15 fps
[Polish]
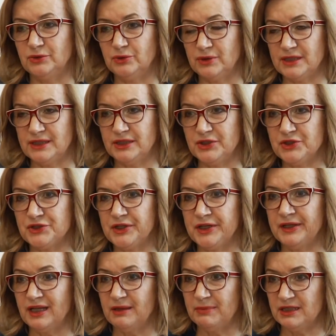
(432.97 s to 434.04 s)

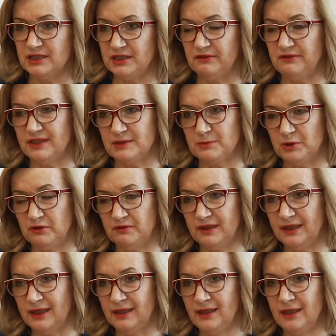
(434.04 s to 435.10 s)
turystycznie, najbardziej
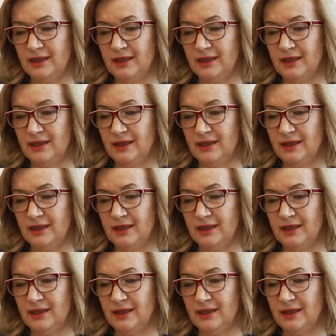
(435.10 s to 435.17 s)
wyeksponowana